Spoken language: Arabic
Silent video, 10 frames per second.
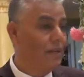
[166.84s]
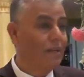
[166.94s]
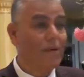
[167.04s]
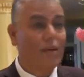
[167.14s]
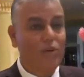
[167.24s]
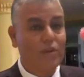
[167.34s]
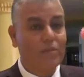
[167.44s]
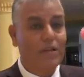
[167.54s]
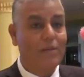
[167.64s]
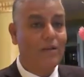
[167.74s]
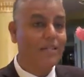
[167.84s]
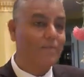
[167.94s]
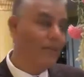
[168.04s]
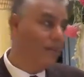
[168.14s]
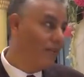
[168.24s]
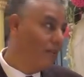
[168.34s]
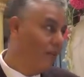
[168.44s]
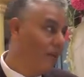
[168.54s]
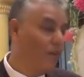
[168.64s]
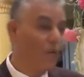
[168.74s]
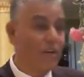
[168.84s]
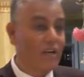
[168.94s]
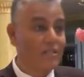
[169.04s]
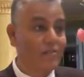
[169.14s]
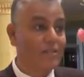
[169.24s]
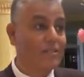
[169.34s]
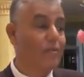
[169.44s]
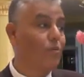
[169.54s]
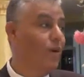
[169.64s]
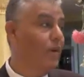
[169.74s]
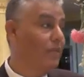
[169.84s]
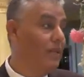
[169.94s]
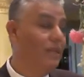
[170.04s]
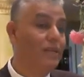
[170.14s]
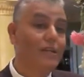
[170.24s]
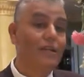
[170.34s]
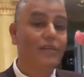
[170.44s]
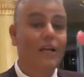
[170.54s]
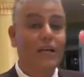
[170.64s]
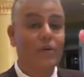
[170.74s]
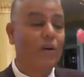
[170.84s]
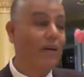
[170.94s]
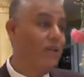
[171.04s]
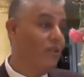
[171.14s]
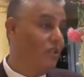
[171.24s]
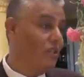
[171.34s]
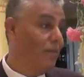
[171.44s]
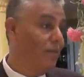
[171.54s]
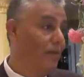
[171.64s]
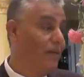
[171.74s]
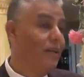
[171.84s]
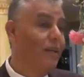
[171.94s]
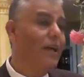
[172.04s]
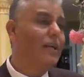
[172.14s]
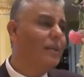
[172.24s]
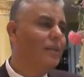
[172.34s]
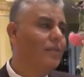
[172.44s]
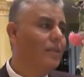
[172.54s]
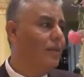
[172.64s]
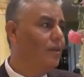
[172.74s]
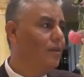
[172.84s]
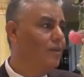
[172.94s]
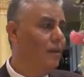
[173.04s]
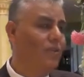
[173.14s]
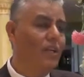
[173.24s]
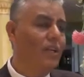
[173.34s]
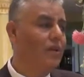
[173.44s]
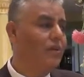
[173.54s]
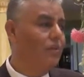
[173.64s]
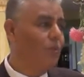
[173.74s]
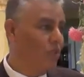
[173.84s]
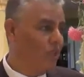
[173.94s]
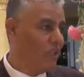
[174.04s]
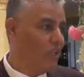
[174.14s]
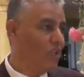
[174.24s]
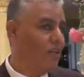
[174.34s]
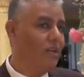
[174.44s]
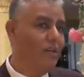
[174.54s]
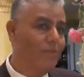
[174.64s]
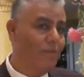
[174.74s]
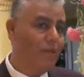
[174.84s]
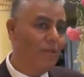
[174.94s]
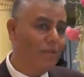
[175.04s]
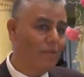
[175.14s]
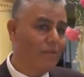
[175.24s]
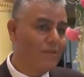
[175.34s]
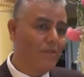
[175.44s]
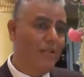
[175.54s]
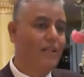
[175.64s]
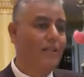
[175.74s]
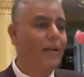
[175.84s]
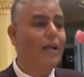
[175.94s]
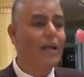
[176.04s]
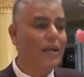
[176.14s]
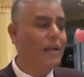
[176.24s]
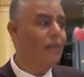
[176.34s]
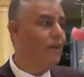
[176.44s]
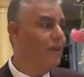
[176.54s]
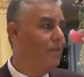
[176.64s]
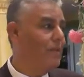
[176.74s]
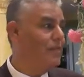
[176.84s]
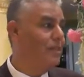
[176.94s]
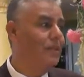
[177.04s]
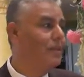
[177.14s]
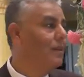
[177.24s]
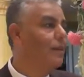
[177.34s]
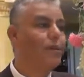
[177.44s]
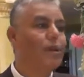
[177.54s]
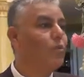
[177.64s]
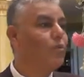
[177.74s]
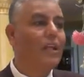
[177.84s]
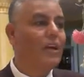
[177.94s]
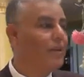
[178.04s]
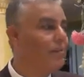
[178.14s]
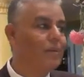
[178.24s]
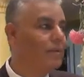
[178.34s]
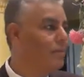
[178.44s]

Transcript: لما يعرض من ابحاث من داخل وخارج مصر ومن داخل وخارج الجامعه اكيد هيبقى عندنا منتج آه، قابل للتطبيق باذن الله تعالى على الاقل في الابحاث دي لو طلعنا